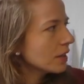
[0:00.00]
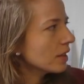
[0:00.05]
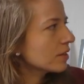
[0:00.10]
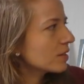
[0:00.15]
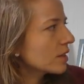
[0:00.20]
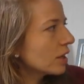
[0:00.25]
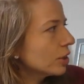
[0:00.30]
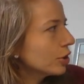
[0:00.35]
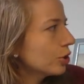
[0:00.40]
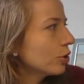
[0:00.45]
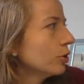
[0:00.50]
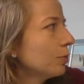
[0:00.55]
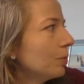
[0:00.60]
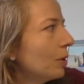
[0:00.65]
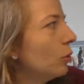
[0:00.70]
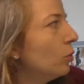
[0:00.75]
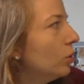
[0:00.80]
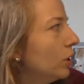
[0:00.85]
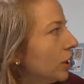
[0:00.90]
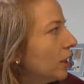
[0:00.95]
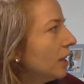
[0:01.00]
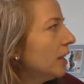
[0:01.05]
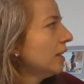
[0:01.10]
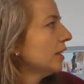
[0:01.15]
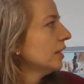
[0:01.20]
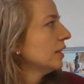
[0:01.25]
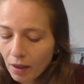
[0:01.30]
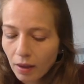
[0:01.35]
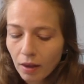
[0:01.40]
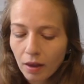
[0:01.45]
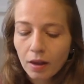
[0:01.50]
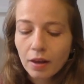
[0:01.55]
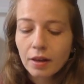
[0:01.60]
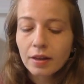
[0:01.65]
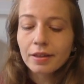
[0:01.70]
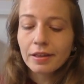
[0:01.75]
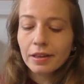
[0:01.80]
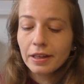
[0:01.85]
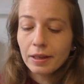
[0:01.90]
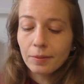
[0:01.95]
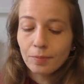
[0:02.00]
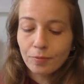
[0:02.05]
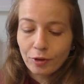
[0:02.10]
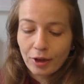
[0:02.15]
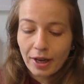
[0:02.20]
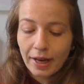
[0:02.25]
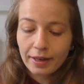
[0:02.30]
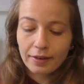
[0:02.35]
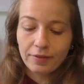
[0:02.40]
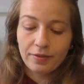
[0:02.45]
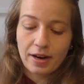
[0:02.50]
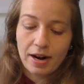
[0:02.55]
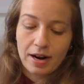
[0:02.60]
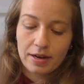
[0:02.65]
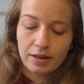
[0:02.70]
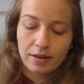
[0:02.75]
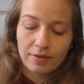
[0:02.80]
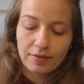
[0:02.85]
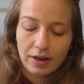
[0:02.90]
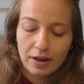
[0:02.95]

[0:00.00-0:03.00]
Das kann ich euch mal holen. Die Pferdewaage